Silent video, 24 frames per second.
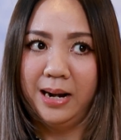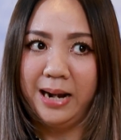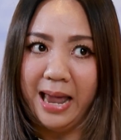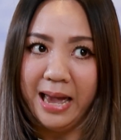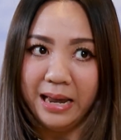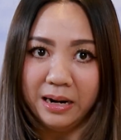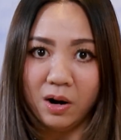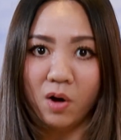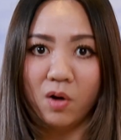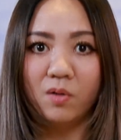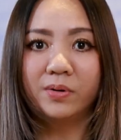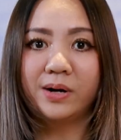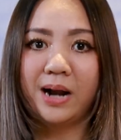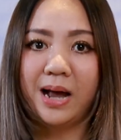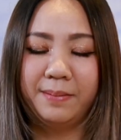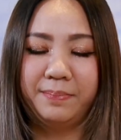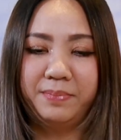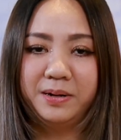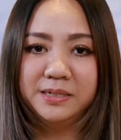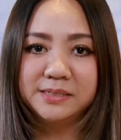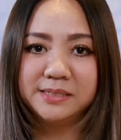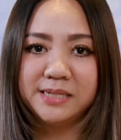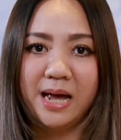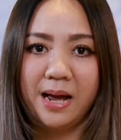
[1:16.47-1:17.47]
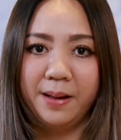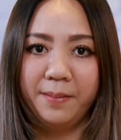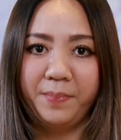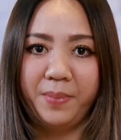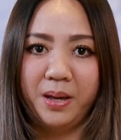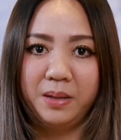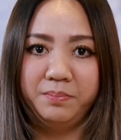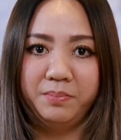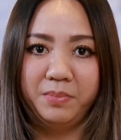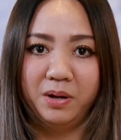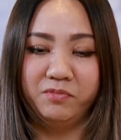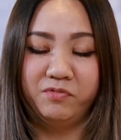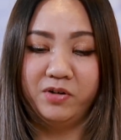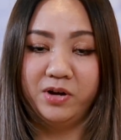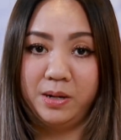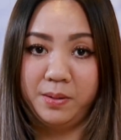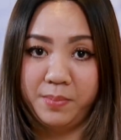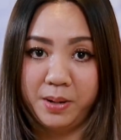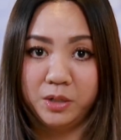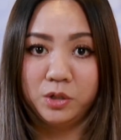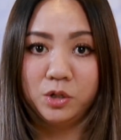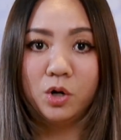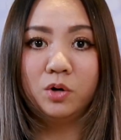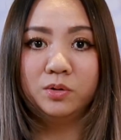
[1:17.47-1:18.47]
และรองรับและสร้างเป็นเหมือน
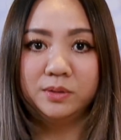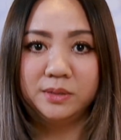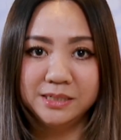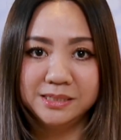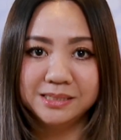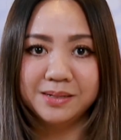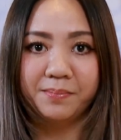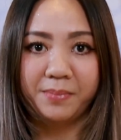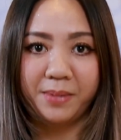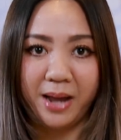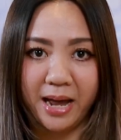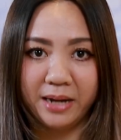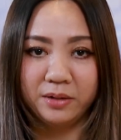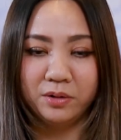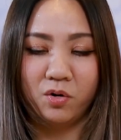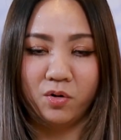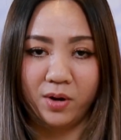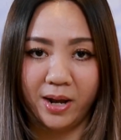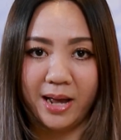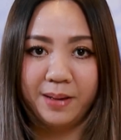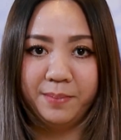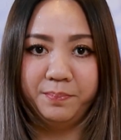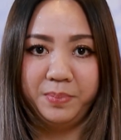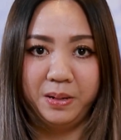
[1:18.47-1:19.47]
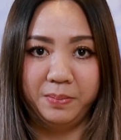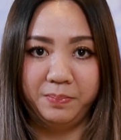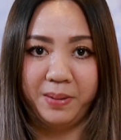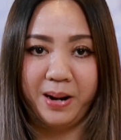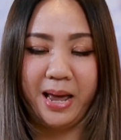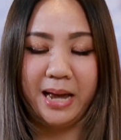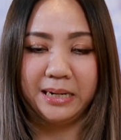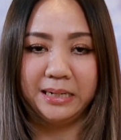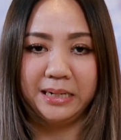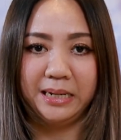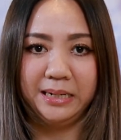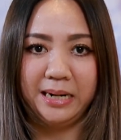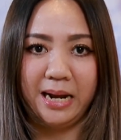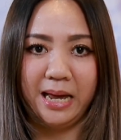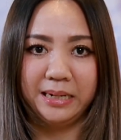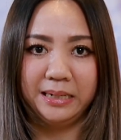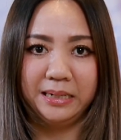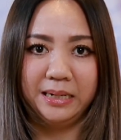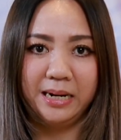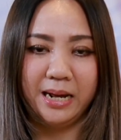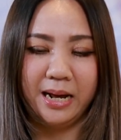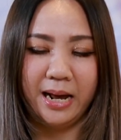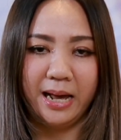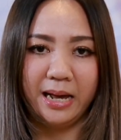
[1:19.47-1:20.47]
fundamental ที่สำคัญของของการเปลี่ยนแปลง
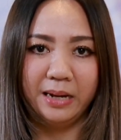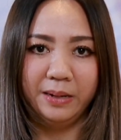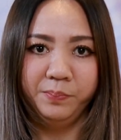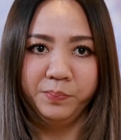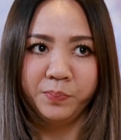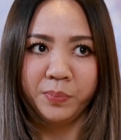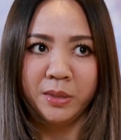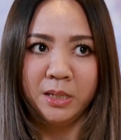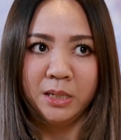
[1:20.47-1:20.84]
นั้นๆนะคะ